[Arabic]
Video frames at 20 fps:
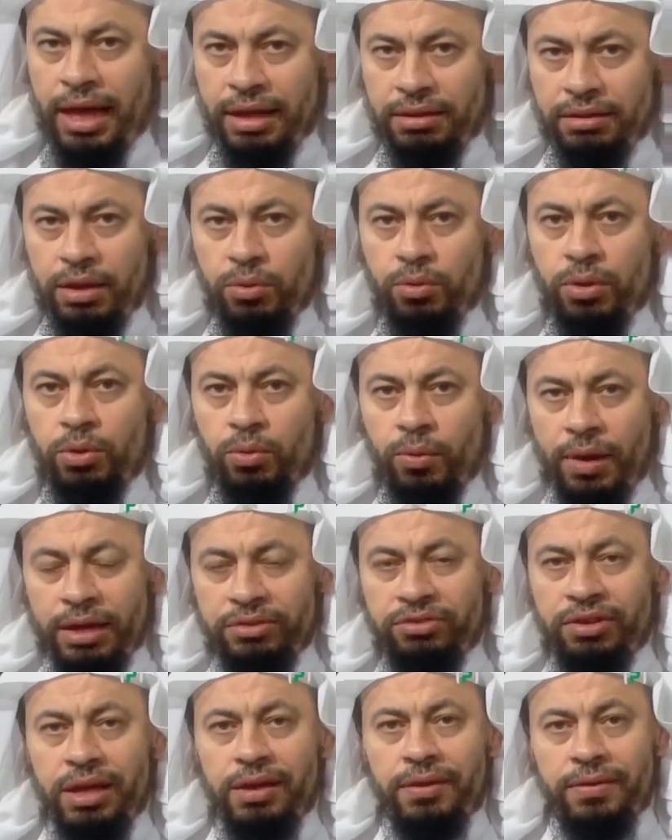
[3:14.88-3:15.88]
نأتي
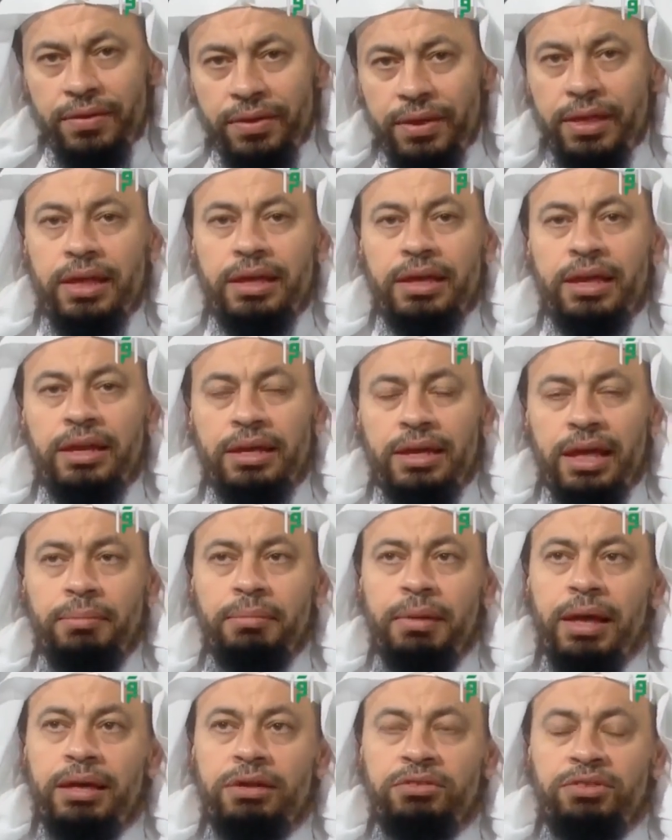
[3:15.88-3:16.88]
ونواجه يعني
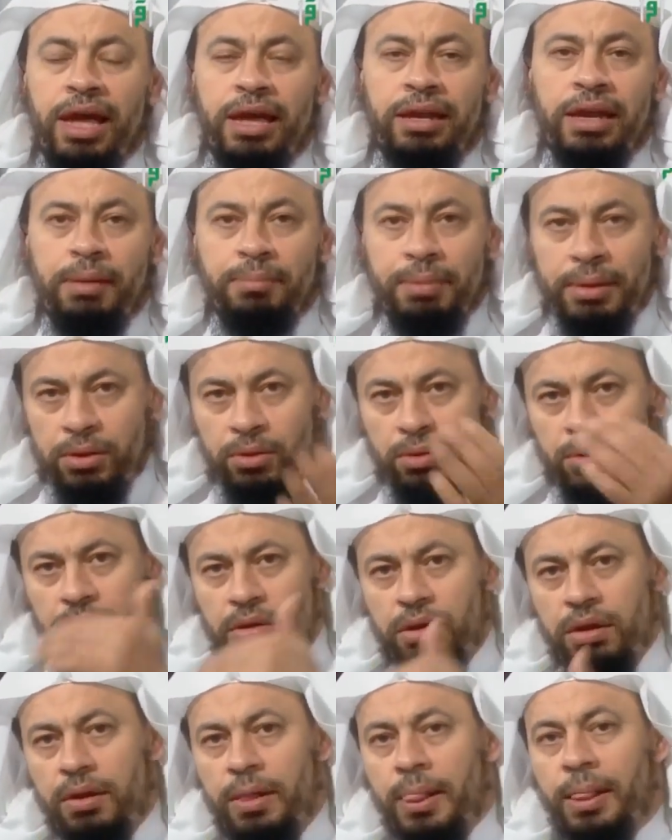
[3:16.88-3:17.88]
كما جاء
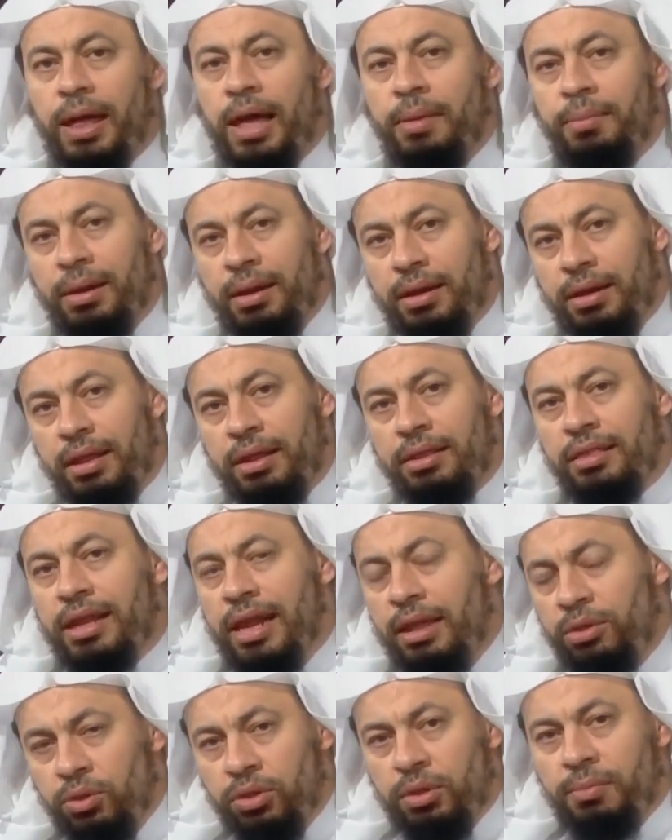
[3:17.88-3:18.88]
نابليون قبل
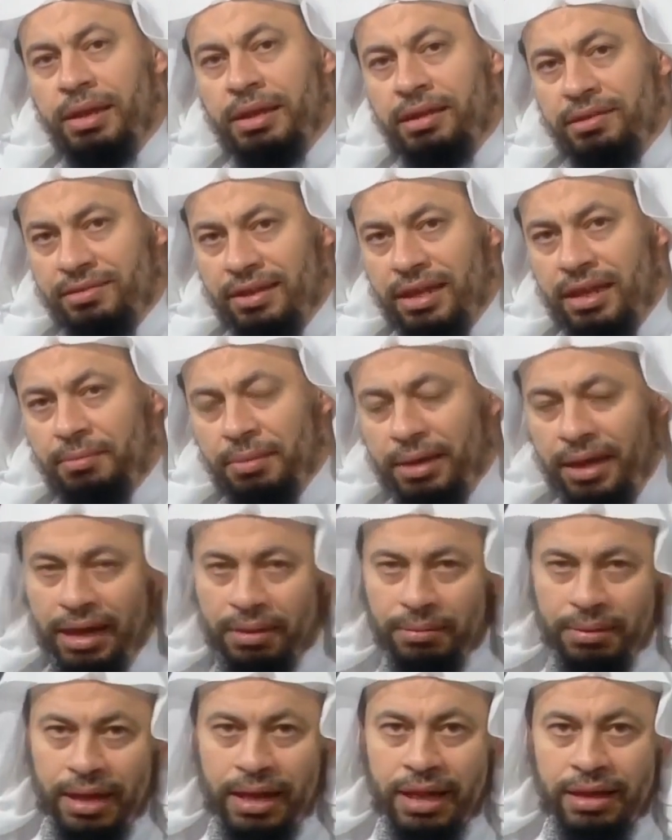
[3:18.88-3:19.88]
83 سنة من
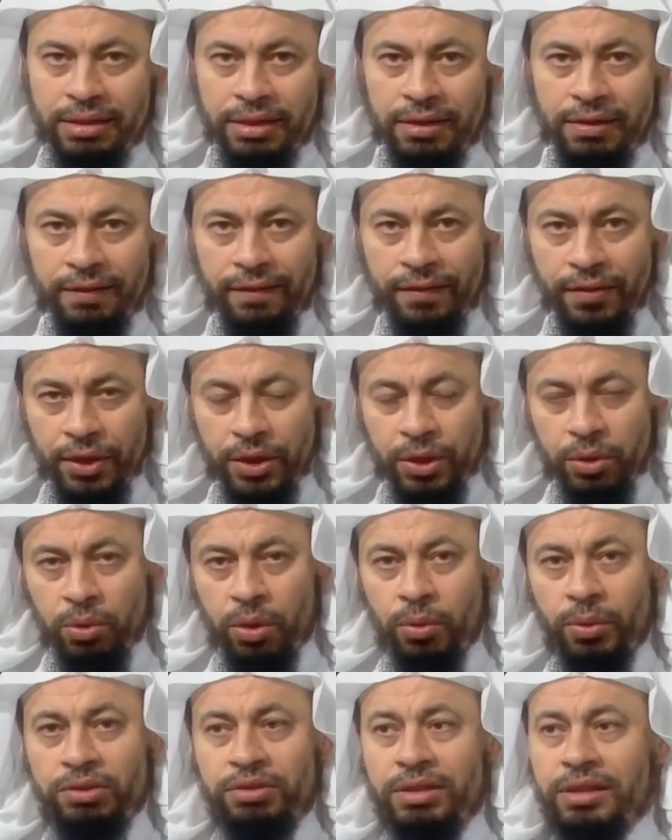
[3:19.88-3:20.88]
حملة هذه
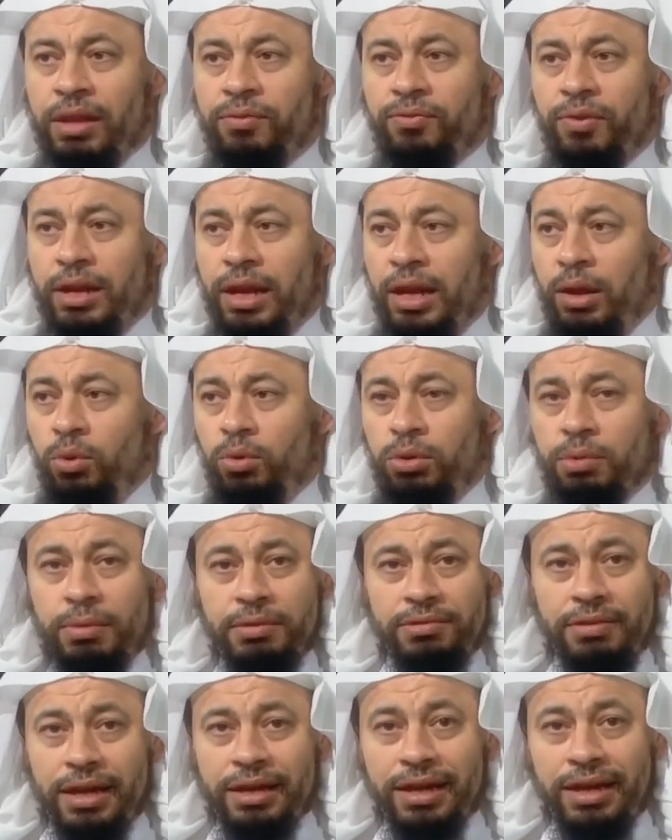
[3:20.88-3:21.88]
ووجد الفلاحون
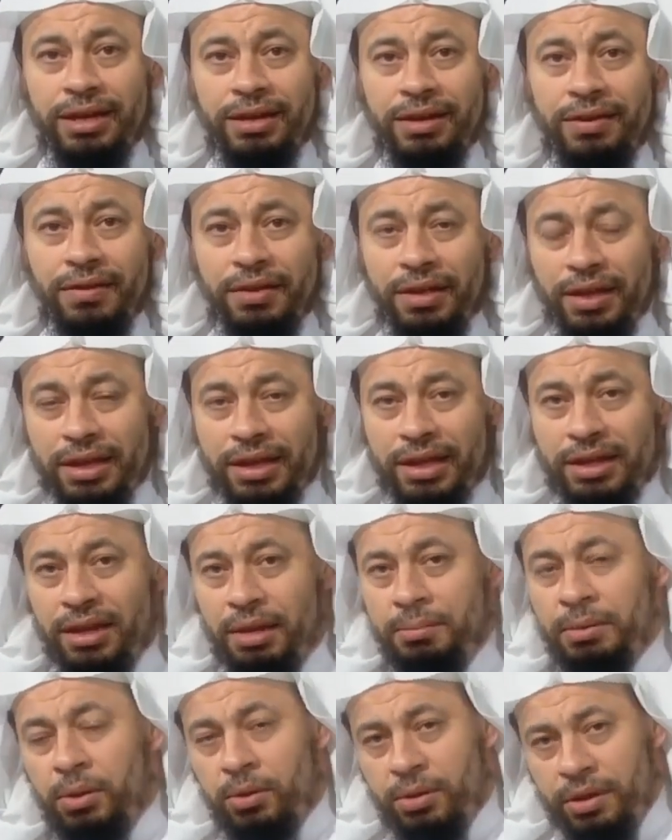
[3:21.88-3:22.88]
مساكين
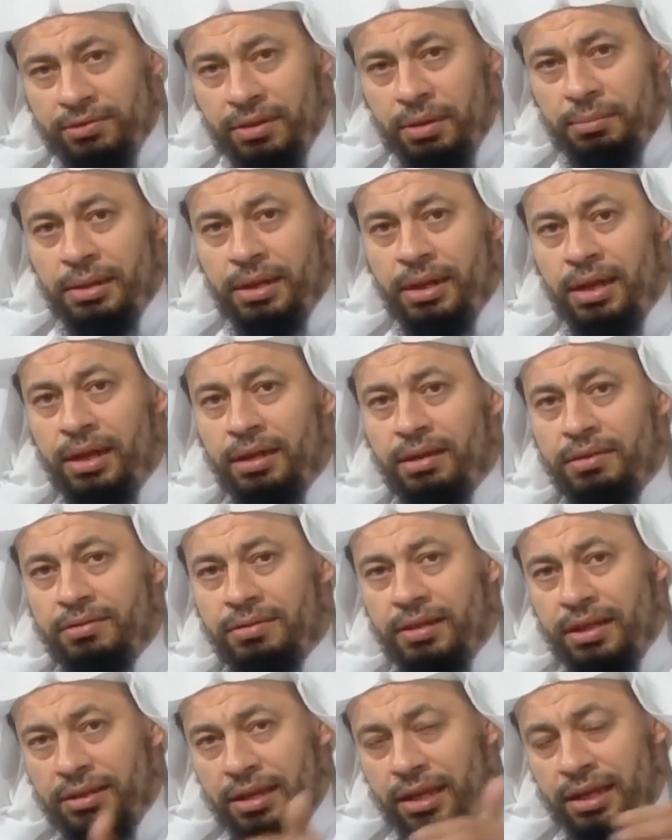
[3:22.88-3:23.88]
يعني نابليون نزل من
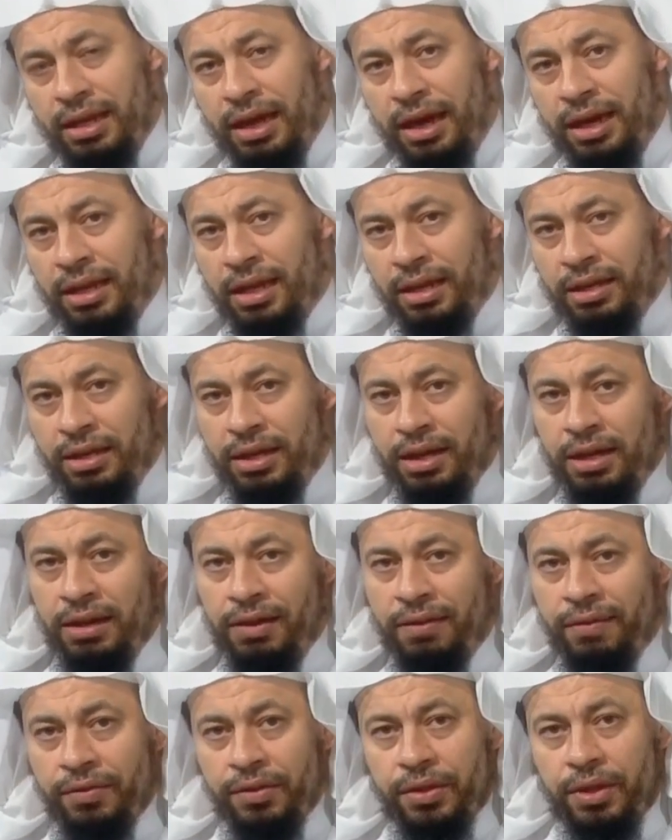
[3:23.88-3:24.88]
الإسكندرية إلى
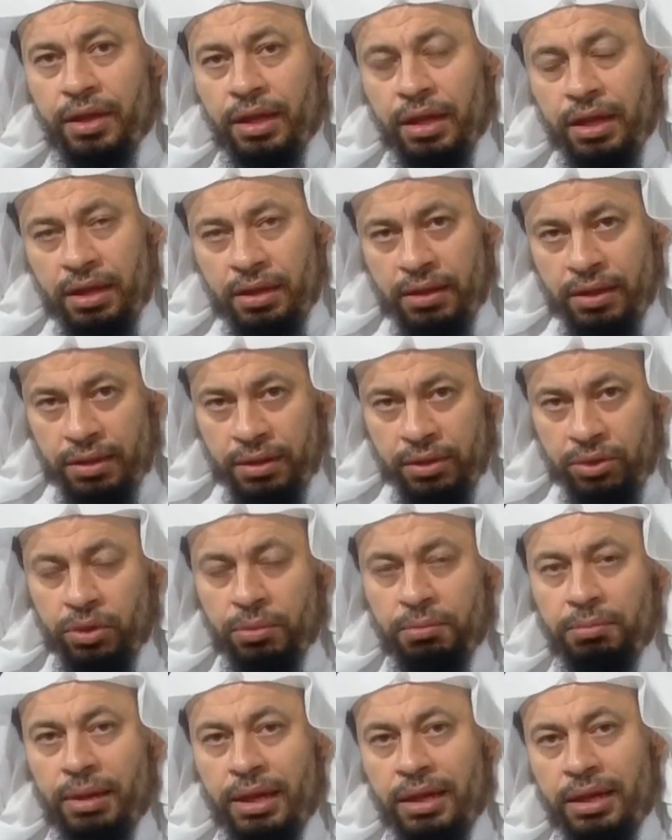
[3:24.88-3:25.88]
النيل آه،
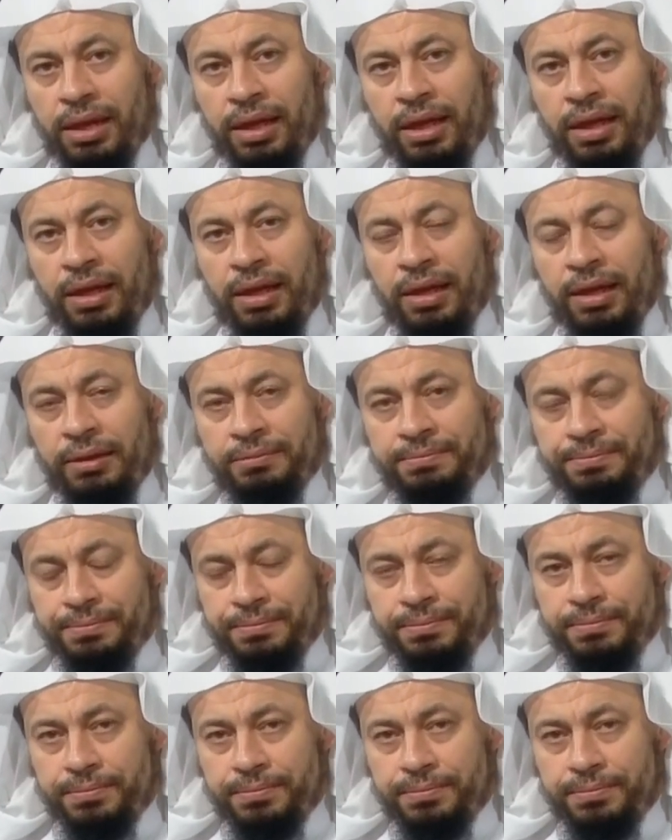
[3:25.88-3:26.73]
ثم إلى